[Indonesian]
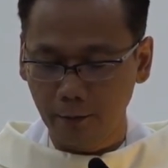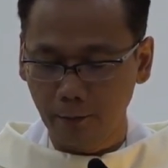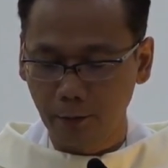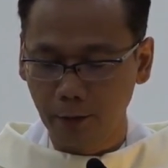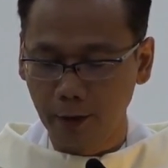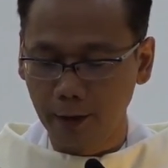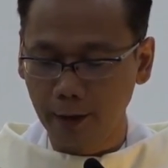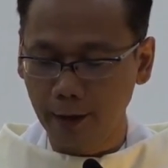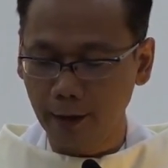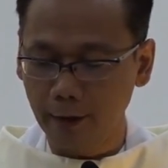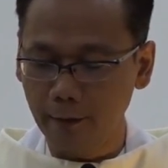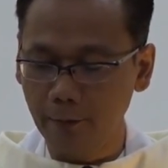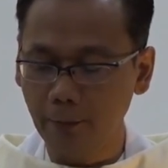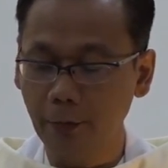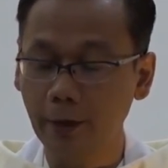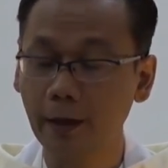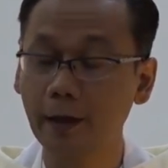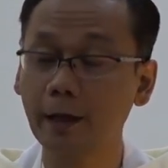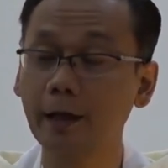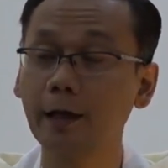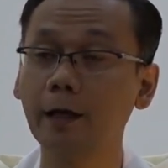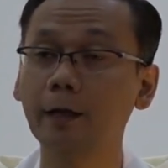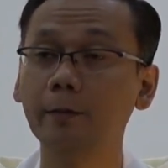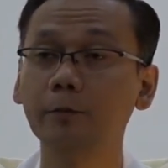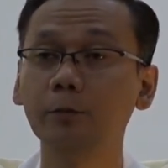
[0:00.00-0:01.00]
mengapa
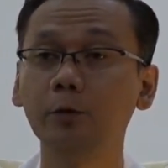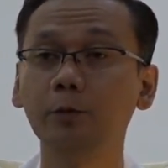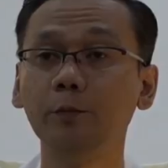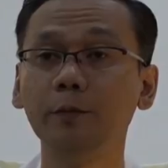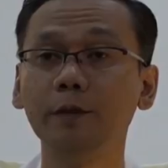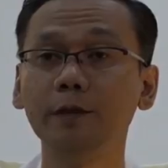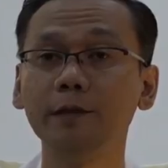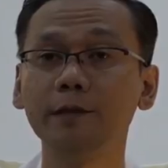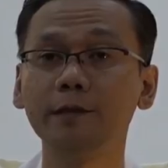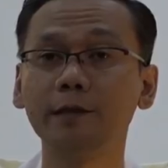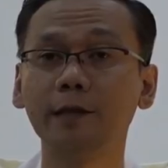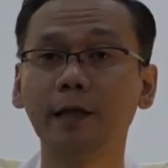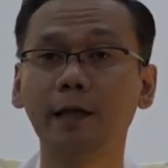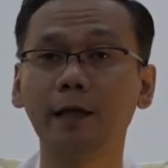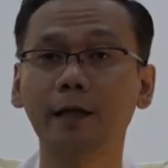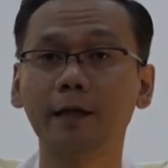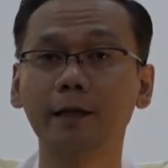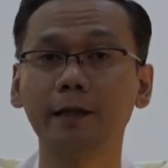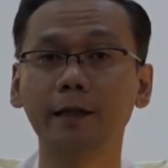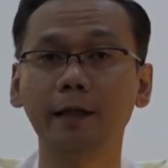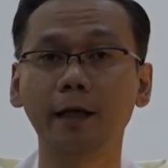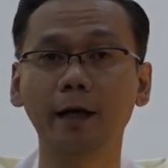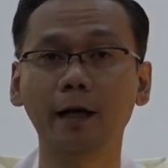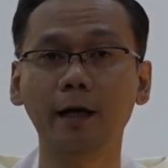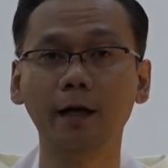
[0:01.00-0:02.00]
kamu
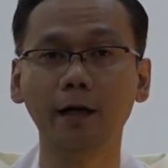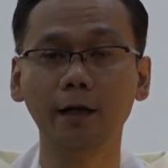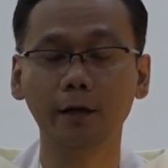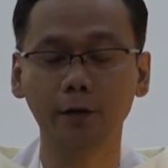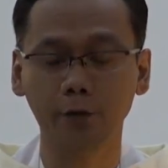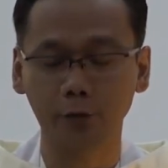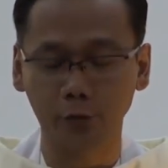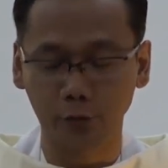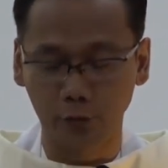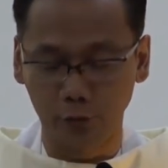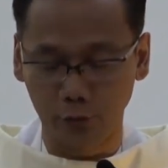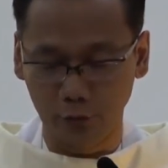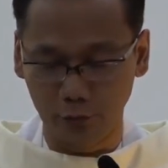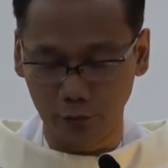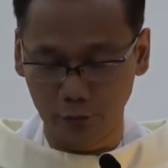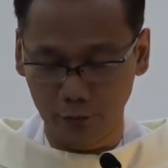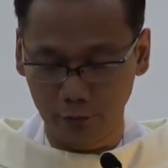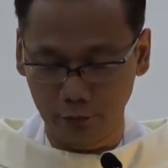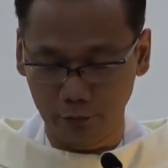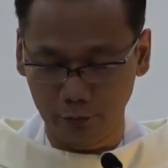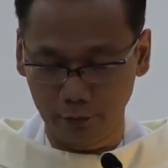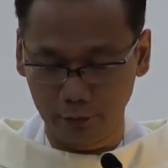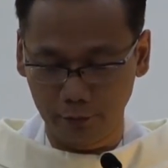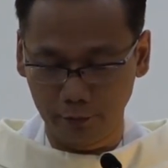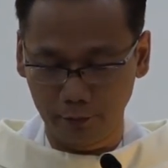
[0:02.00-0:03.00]
mencari aku?
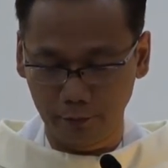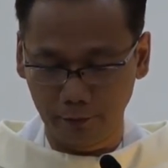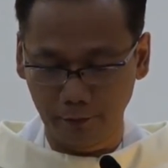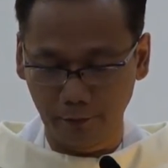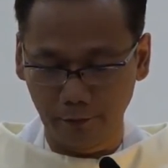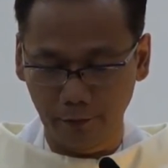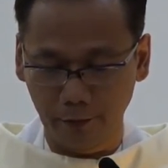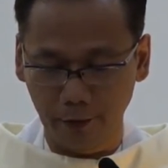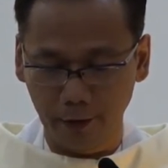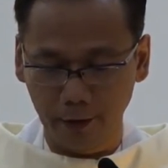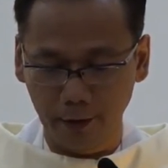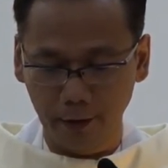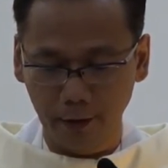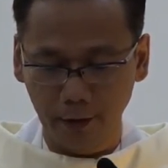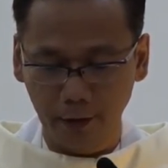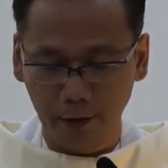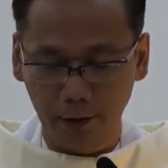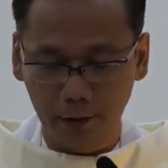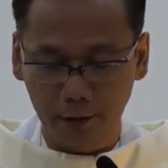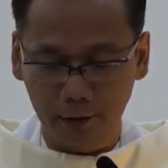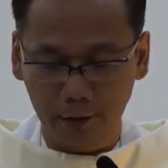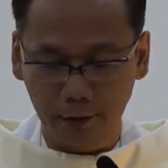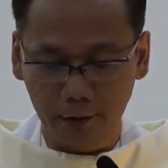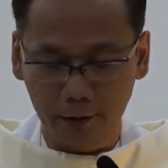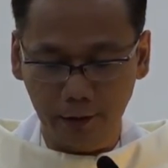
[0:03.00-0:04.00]

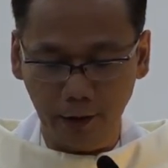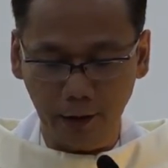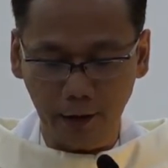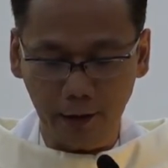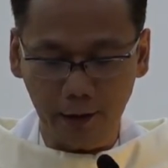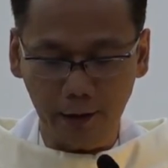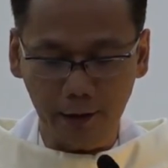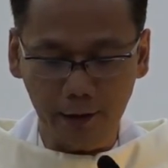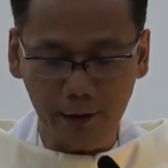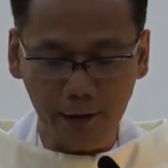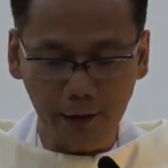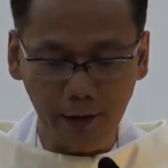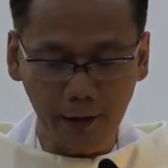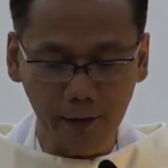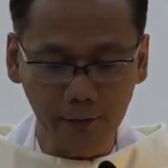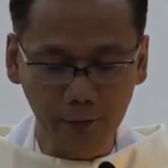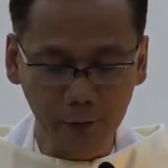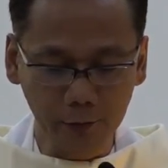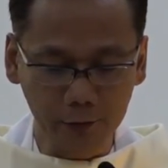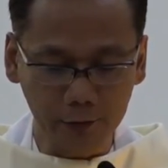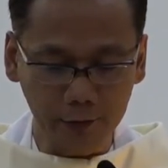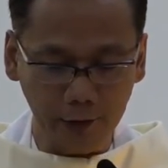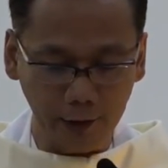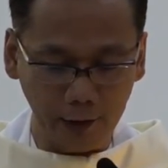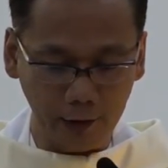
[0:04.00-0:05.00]
Tidakkah
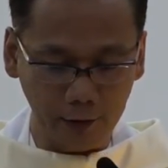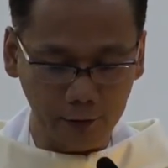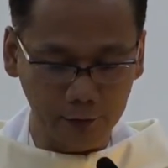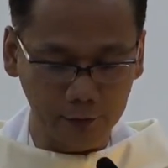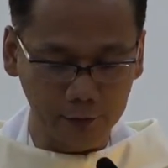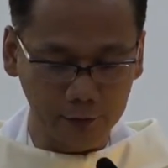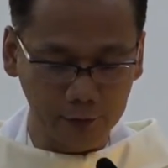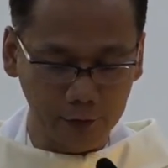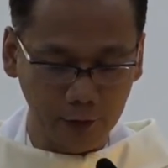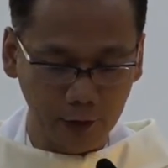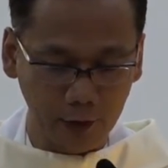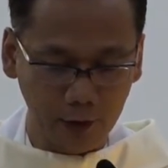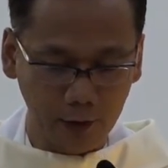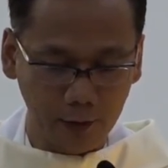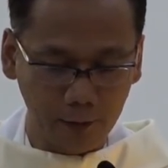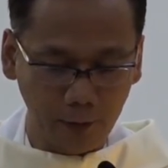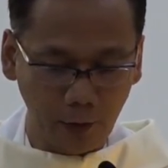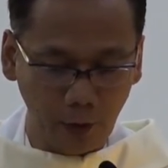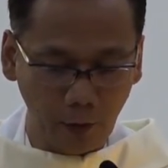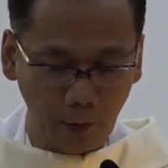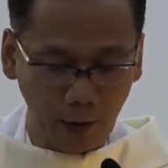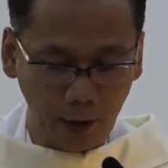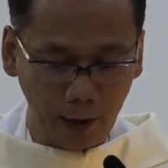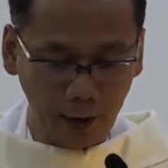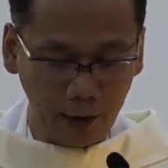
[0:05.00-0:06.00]
kamu tahu
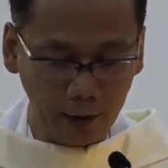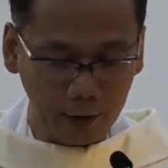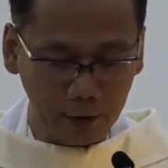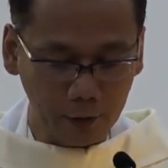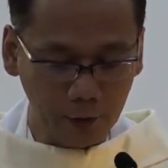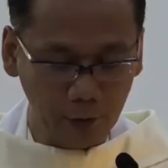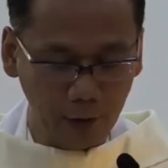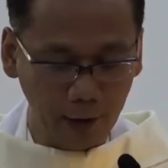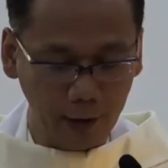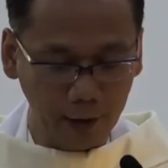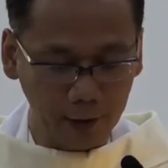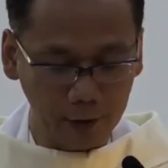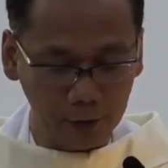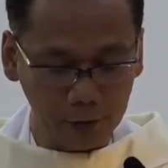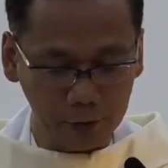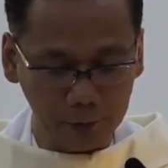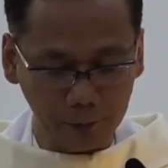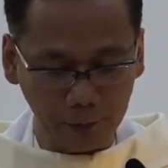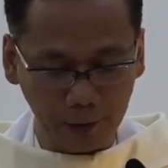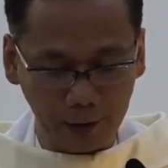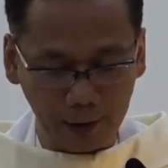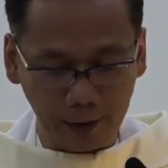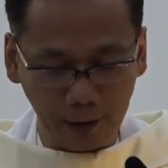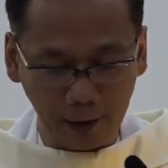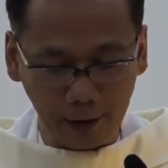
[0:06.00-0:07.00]
bahwa aku harus
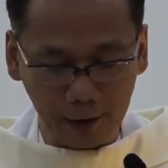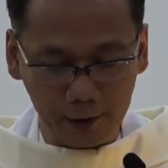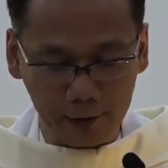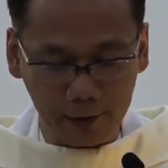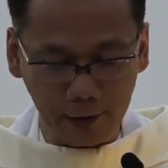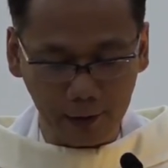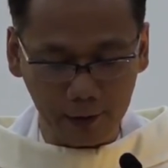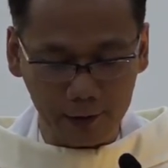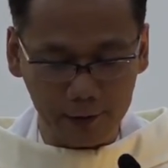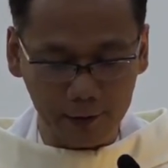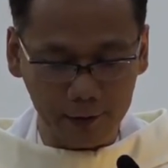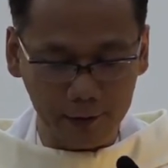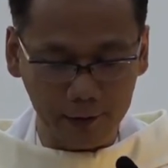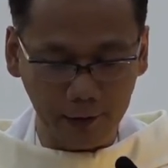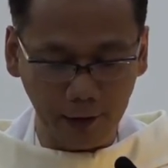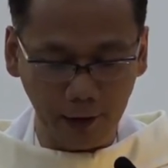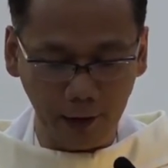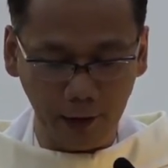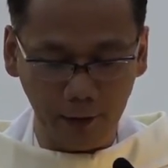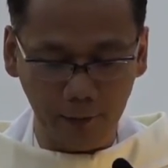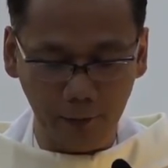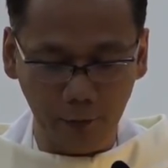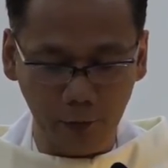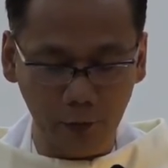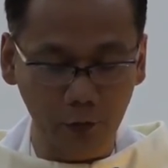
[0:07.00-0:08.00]
berada di
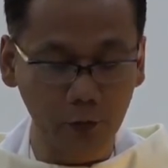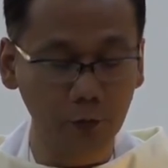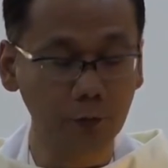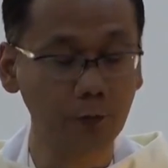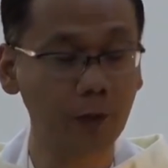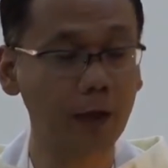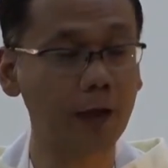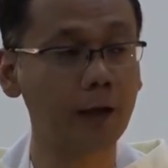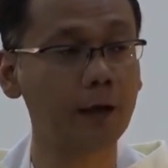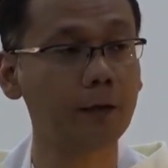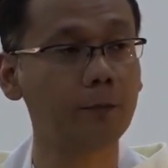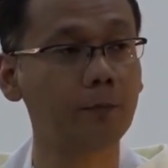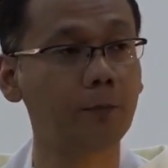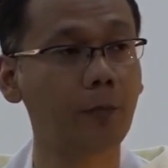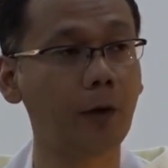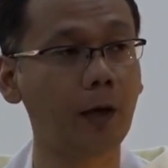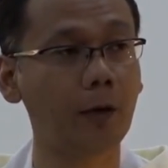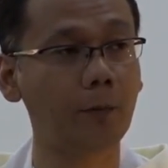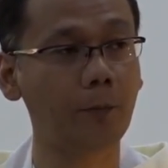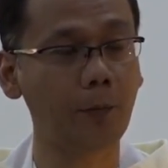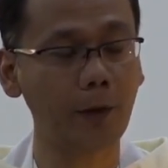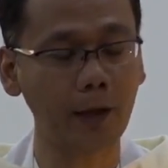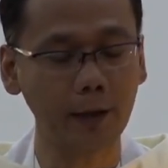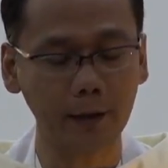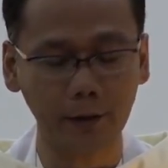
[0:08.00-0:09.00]
dalam rumah
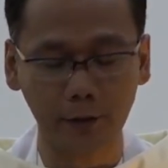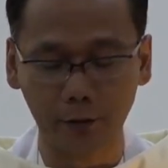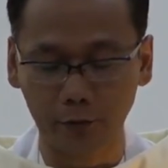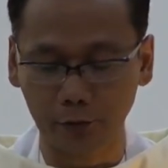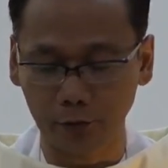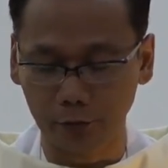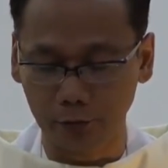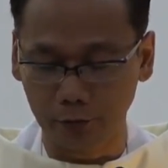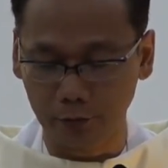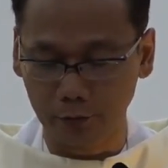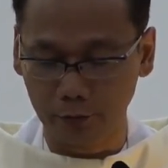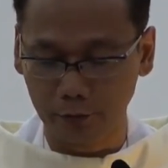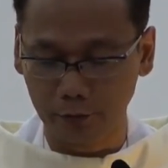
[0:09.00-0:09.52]
Bapakku?